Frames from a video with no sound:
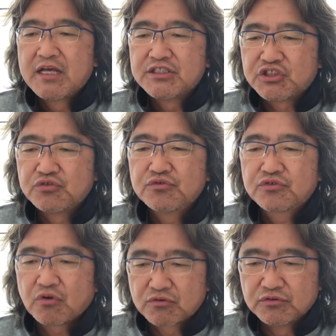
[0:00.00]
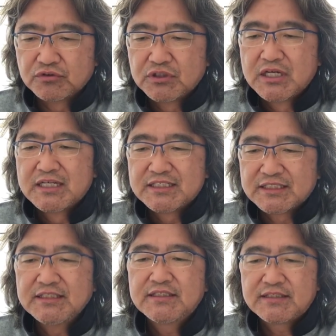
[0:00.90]
習得
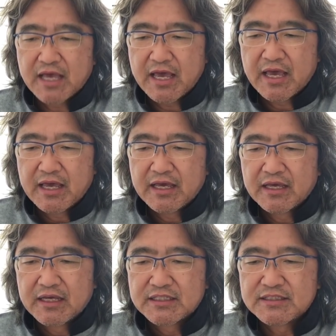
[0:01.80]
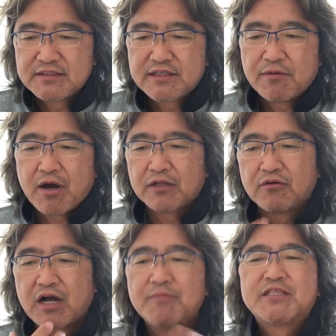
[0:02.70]
申請申請はあ
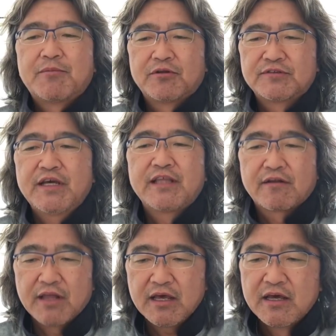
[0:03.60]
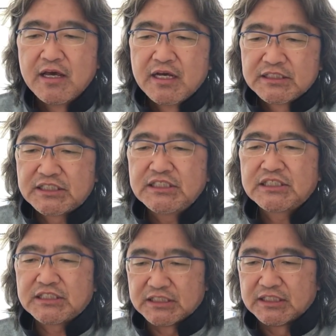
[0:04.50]
の神様の聖なるね知
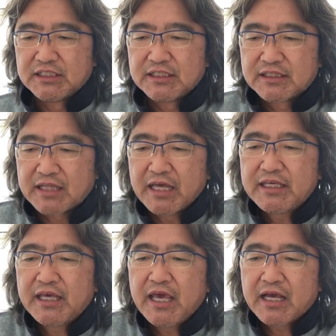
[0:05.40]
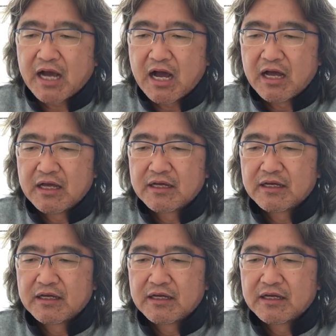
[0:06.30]
識体系化